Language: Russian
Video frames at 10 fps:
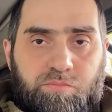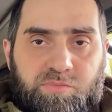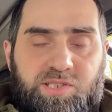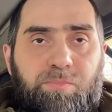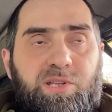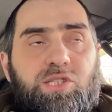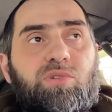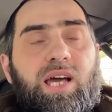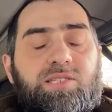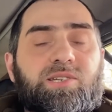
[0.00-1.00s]

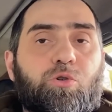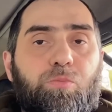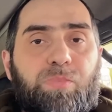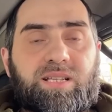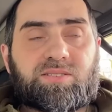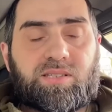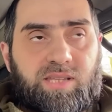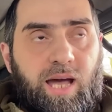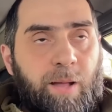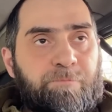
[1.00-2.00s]
сопротивляться оккупации?
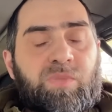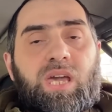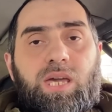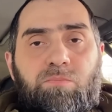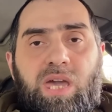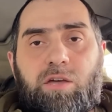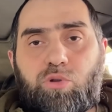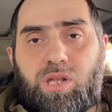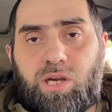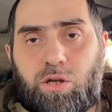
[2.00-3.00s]
Да.
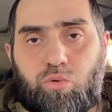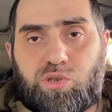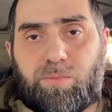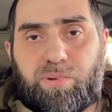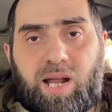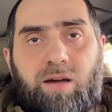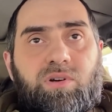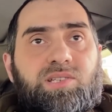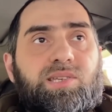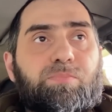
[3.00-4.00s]
Имеют ли люди
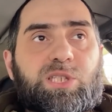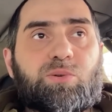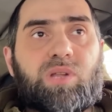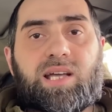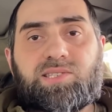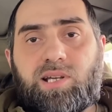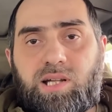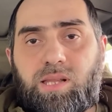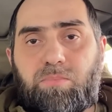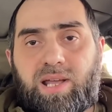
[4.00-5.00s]
право сопротивляться
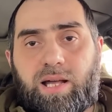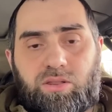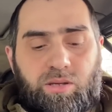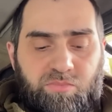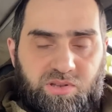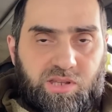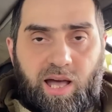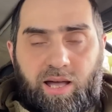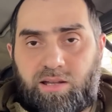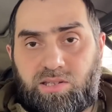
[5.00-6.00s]
коллаборантам?
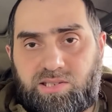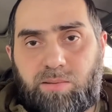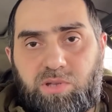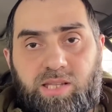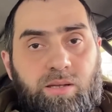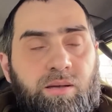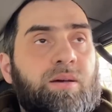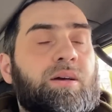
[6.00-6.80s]
Да, несомненно.